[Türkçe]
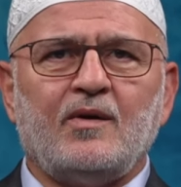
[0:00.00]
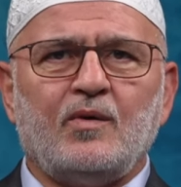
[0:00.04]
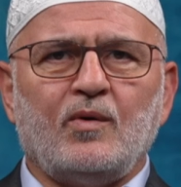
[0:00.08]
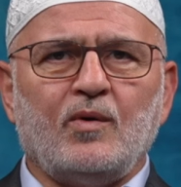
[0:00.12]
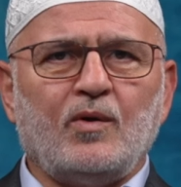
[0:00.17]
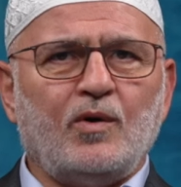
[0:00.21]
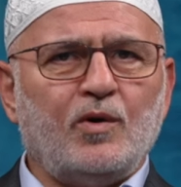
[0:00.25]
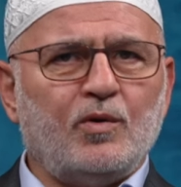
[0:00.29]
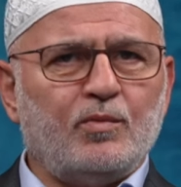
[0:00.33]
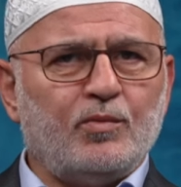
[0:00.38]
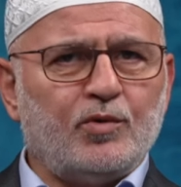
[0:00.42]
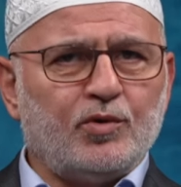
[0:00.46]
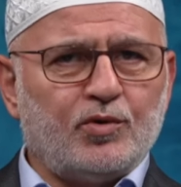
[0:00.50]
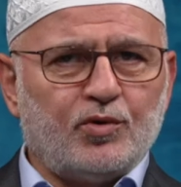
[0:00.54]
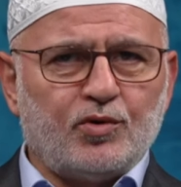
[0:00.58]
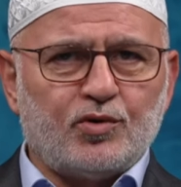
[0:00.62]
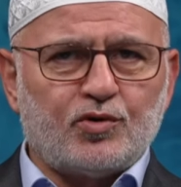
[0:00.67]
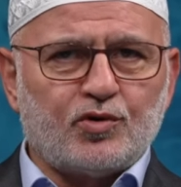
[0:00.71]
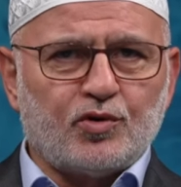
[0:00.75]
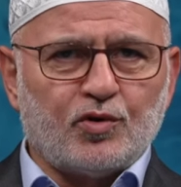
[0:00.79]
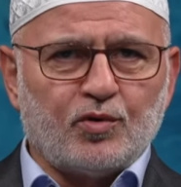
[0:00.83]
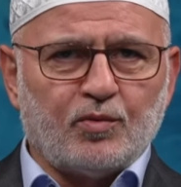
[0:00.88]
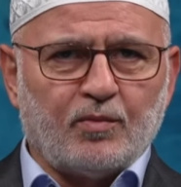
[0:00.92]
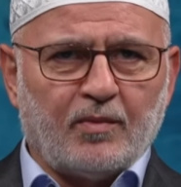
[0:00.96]
ölümü
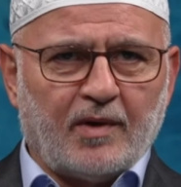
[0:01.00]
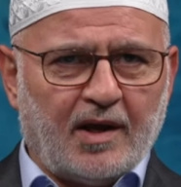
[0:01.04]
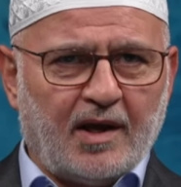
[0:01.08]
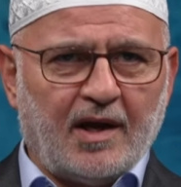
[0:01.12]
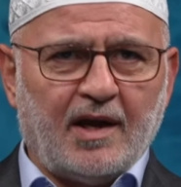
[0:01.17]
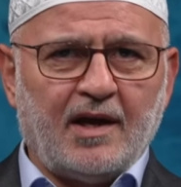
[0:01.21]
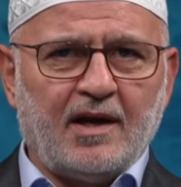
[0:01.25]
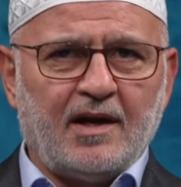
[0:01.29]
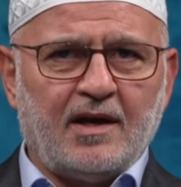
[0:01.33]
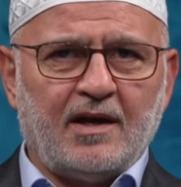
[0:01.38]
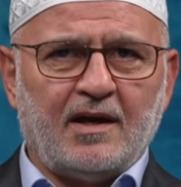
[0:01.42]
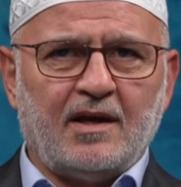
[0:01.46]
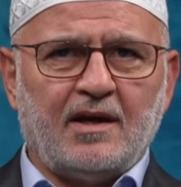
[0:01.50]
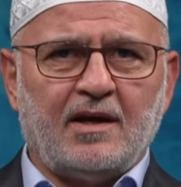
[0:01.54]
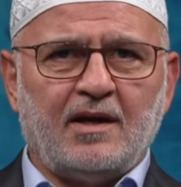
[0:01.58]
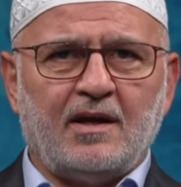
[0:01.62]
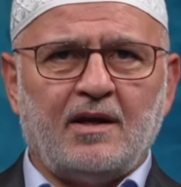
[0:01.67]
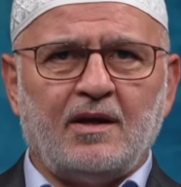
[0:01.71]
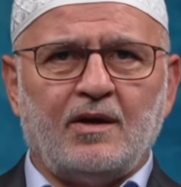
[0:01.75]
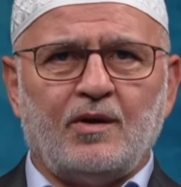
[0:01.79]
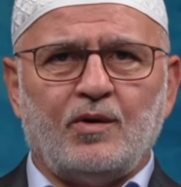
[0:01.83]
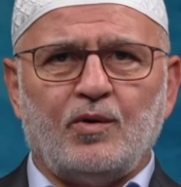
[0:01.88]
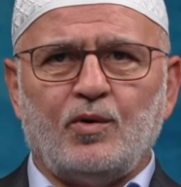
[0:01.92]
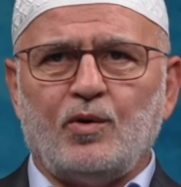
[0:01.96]
düşünmeye,
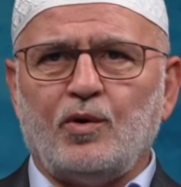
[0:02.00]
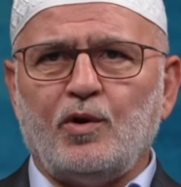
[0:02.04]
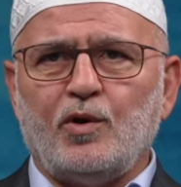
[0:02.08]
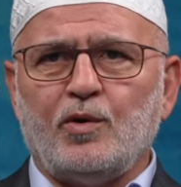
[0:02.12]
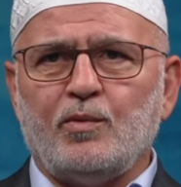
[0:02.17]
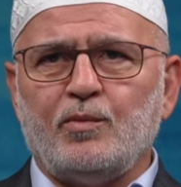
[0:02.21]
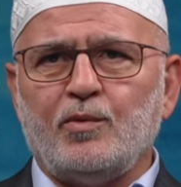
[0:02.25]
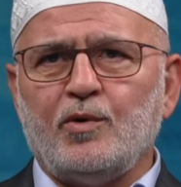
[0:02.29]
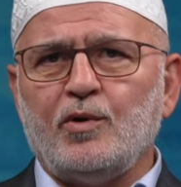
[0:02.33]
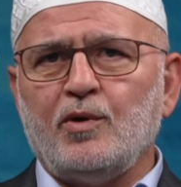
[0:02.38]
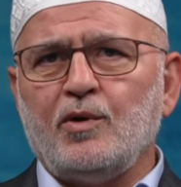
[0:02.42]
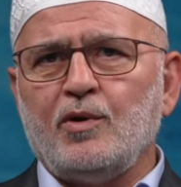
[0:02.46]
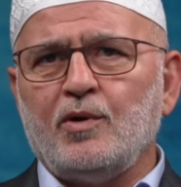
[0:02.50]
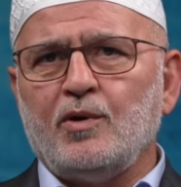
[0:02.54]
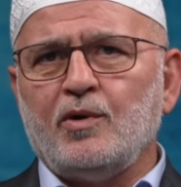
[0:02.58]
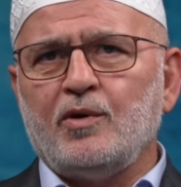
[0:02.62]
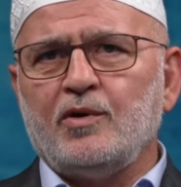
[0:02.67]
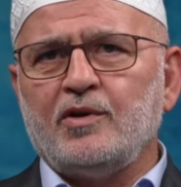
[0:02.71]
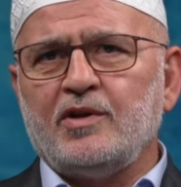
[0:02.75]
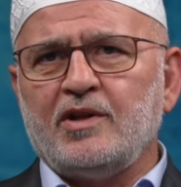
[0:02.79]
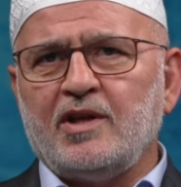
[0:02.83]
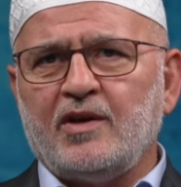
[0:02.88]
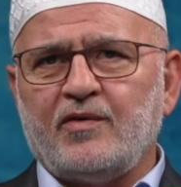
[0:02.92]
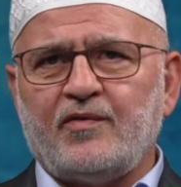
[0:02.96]
ölümü
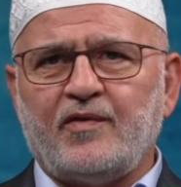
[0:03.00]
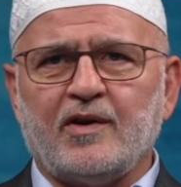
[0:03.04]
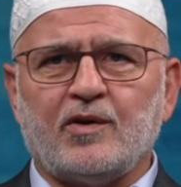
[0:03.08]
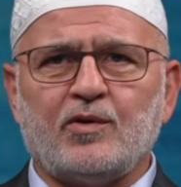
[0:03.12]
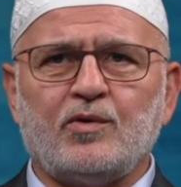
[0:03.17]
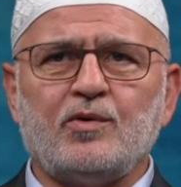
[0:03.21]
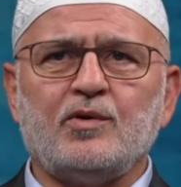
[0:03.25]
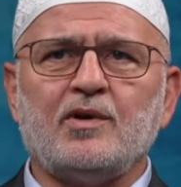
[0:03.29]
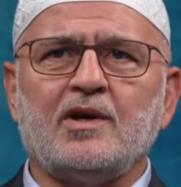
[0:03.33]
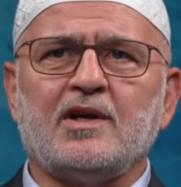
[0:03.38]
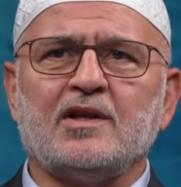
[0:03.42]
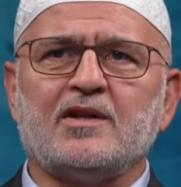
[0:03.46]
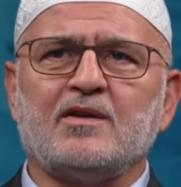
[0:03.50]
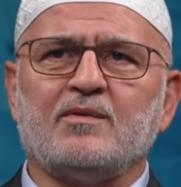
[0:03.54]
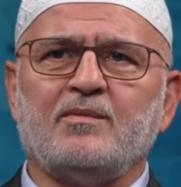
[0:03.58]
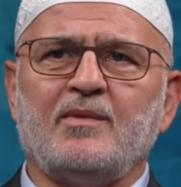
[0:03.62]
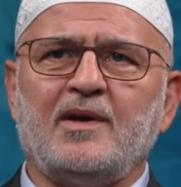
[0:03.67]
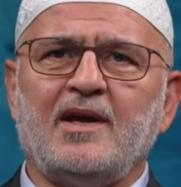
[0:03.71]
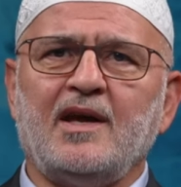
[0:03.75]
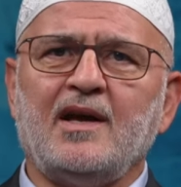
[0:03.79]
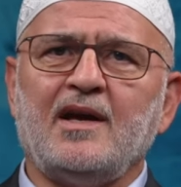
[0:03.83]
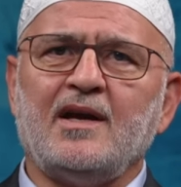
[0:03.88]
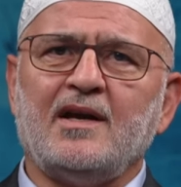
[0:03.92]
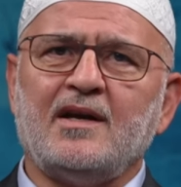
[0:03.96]
tefekkür
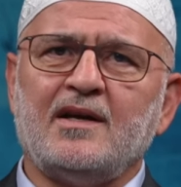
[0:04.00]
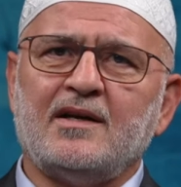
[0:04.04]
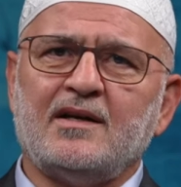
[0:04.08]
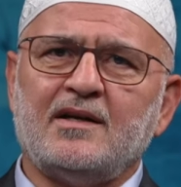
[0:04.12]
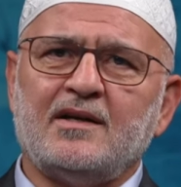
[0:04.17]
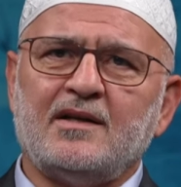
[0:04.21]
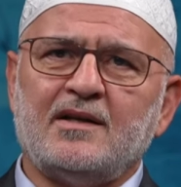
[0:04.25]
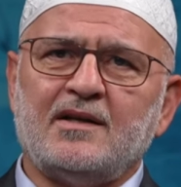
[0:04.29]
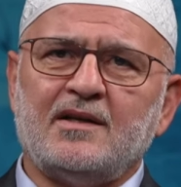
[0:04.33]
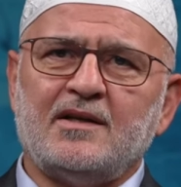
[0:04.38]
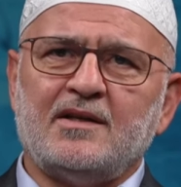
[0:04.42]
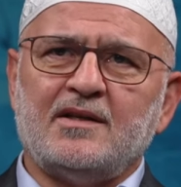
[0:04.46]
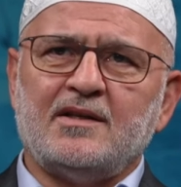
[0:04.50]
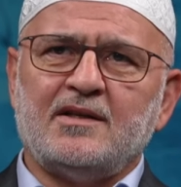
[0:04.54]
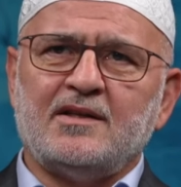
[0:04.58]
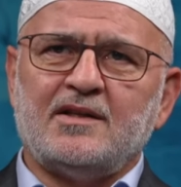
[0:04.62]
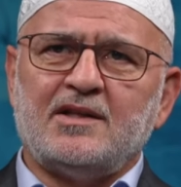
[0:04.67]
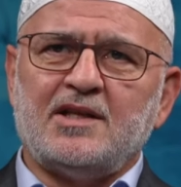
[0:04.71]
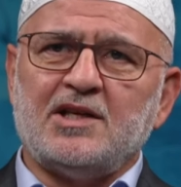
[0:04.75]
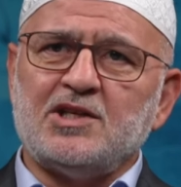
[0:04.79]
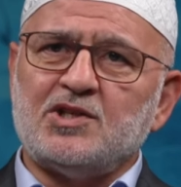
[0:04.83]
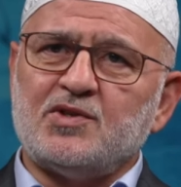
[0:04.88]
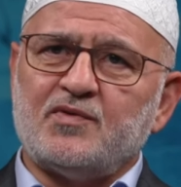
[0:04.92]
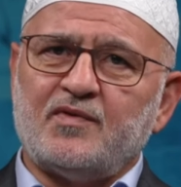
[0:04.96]
etmeye
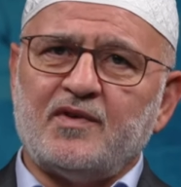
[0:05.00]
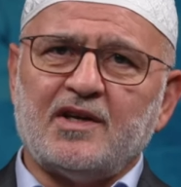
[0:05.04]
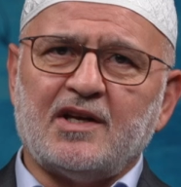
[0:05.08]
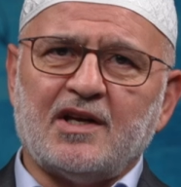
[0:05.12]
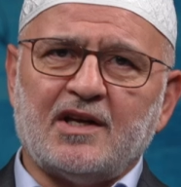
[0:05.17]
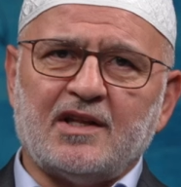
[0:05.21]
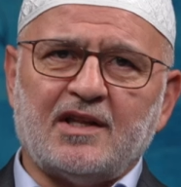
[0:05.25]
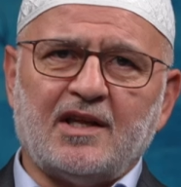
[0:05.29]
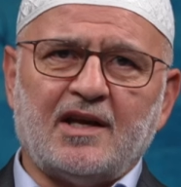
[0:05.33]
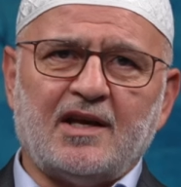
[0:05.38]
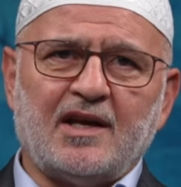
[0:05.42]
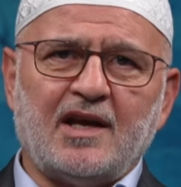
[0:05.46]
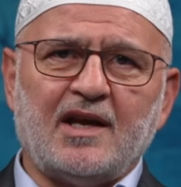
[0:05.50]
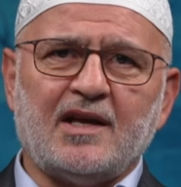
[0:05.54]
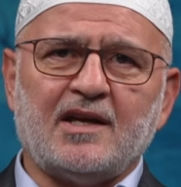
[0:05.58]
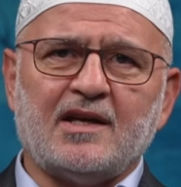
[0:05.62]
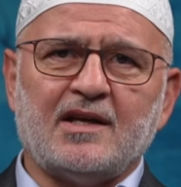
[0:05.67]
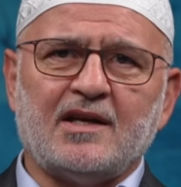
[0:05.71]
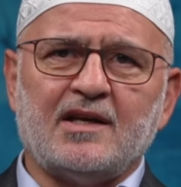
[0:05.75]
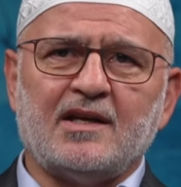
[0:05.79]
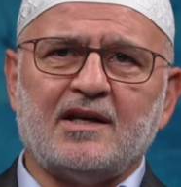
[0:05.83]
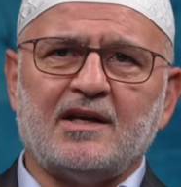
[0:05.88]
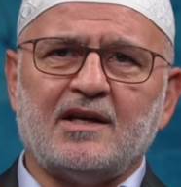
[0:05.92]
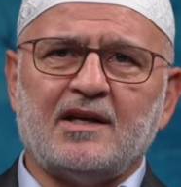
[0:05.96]
teşvik
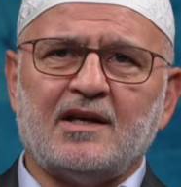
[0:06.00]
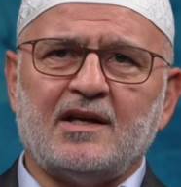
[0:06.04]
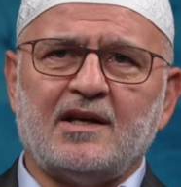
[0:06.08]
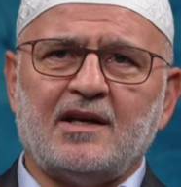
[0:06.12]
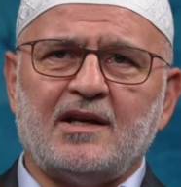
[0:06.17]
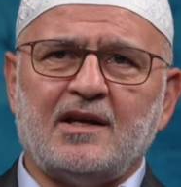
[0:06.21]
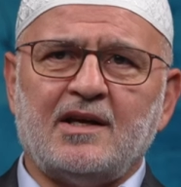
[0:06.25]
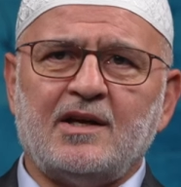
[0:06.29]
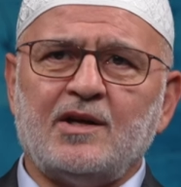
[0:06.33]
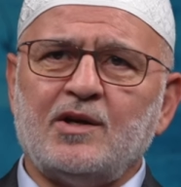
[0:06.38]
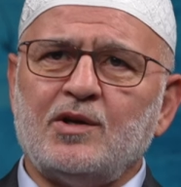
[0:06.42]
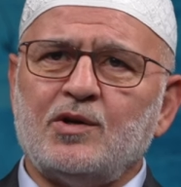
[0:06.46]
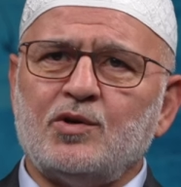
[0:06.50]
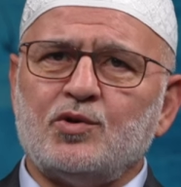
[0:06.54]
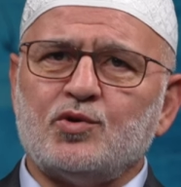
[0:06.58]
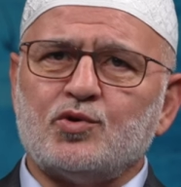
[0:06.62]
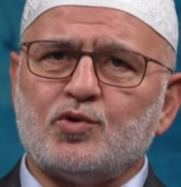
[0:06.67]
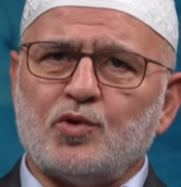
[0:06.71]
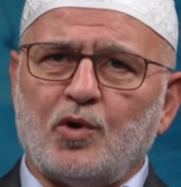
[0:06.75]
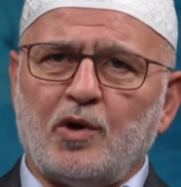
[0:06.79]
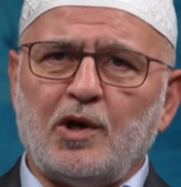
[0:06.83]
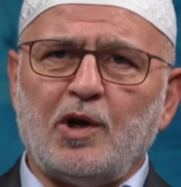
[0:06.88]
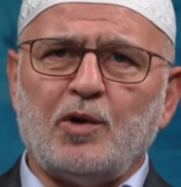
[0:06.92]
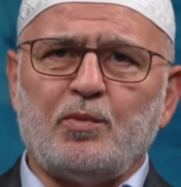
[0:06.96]
ederek
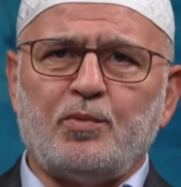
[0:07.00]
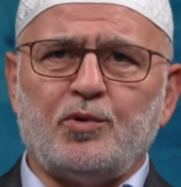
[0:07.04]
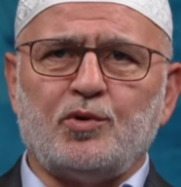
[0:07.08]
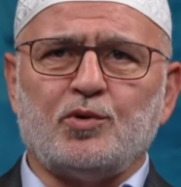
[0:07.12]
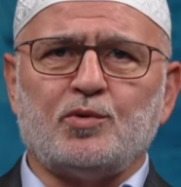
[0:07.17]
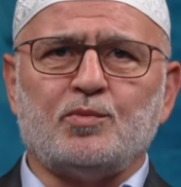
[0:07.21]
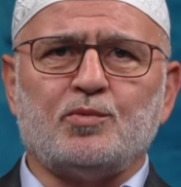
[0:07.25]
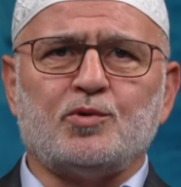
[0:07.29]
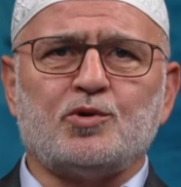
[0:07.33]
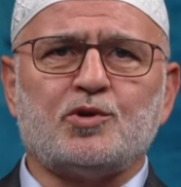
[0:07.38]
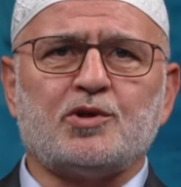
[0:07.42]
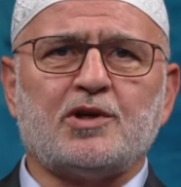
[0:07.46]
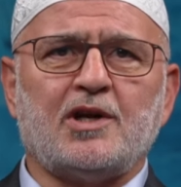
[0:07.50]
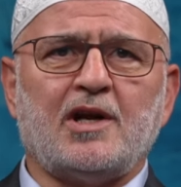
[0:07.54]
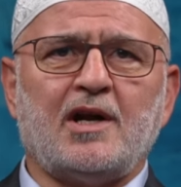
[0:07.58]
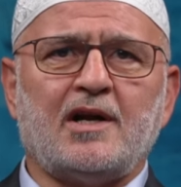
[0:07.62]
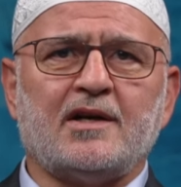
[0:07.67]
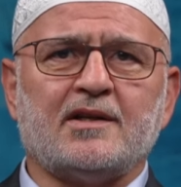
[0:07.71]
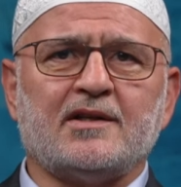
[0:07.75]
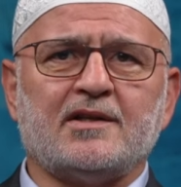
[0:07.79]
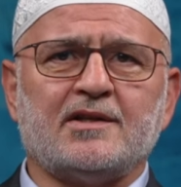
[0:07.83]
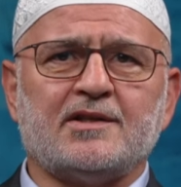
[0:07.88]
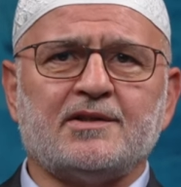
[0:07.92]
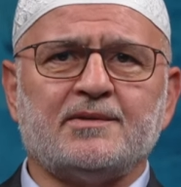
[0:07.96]
şöyle
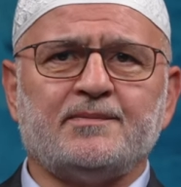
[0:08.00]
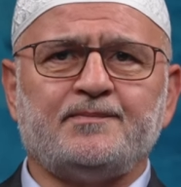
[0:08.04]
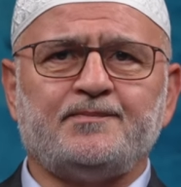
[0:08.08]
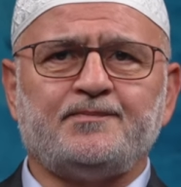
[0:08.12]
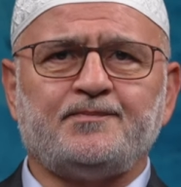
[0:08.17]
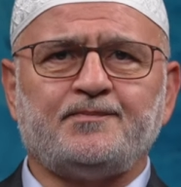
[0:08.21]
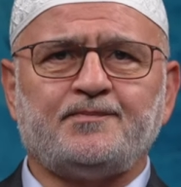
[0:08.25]
buyurmuşlardır.